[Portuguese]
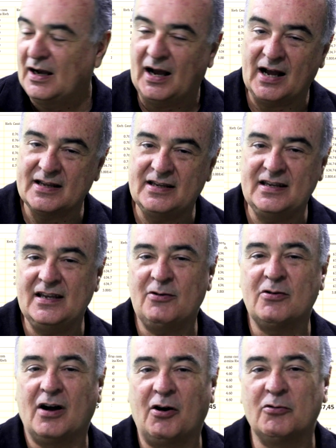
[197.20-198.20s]
Aqui é
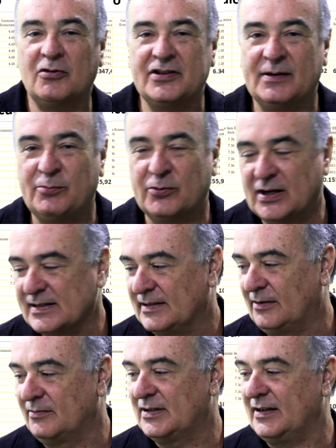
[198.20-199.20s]
o cálculo de
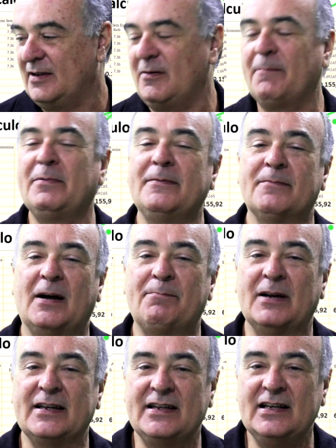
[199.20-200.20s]
apuração. Isso aqui é uma, uma
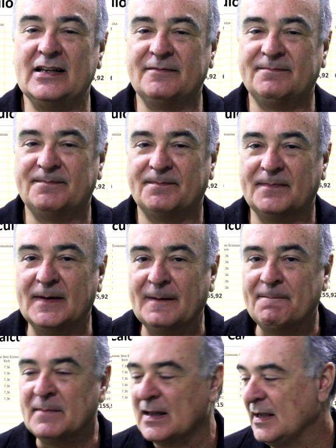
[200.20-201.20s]
planilha
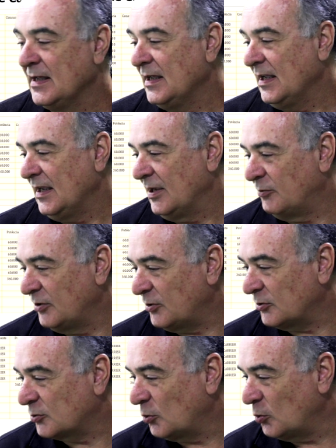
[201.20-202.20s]
é onde
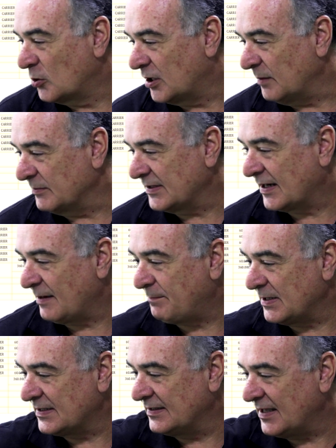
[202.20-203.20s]
nós colocamos a
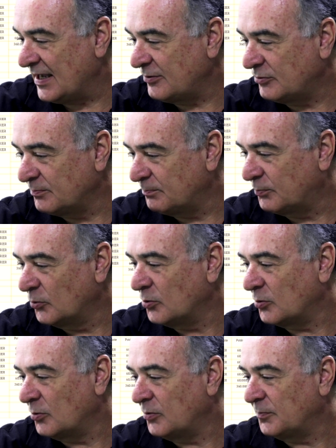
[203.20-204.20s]
capacidade,
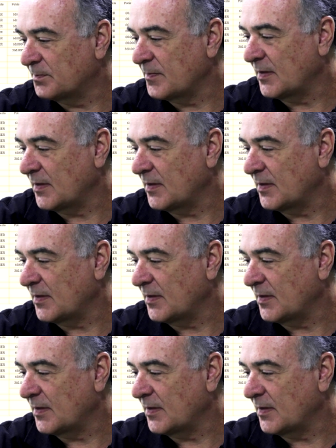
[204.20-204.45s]
o,